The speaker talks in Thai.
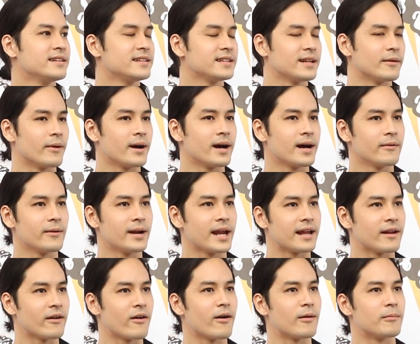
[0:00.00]
แต่ว่าเว
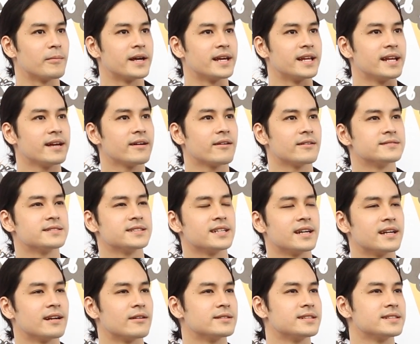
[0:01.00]
ลาเราออกไปเล่นคอน
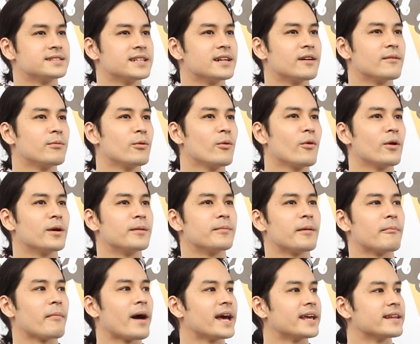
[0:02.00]
เสิร์ตเราจะเจอผู้คน
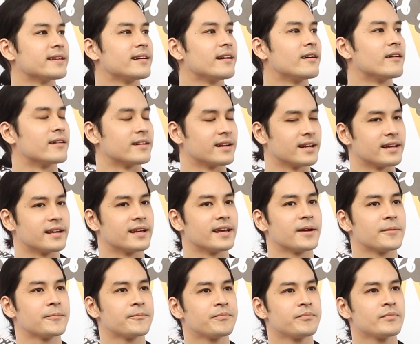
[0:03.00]
ใหม่ๆตลอด
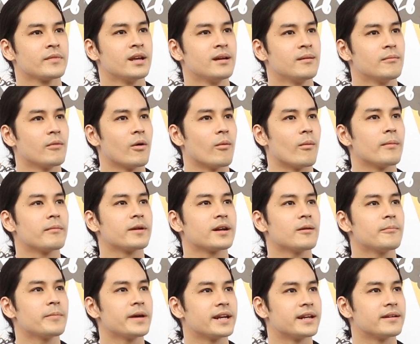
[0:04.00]
ผมว่ามัน
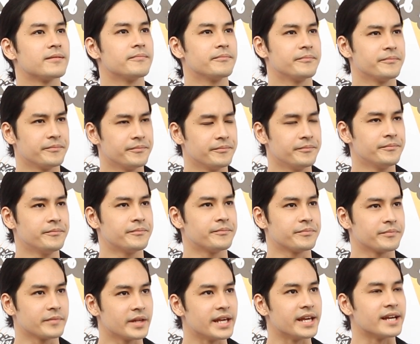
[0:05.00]
ก็เป็น
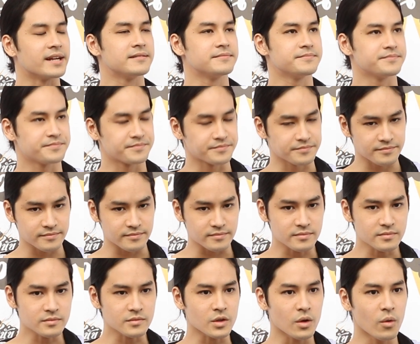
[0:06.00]
อีก
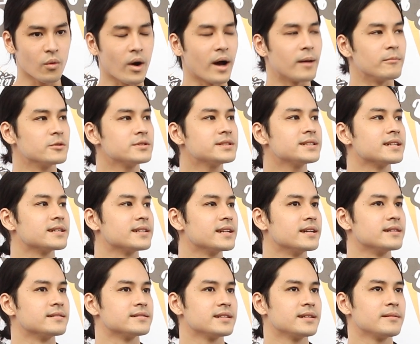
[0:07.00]
ความรู้สึกห
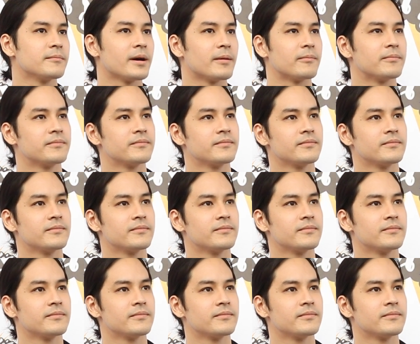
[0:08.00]
นึ่งซึ่งแบบ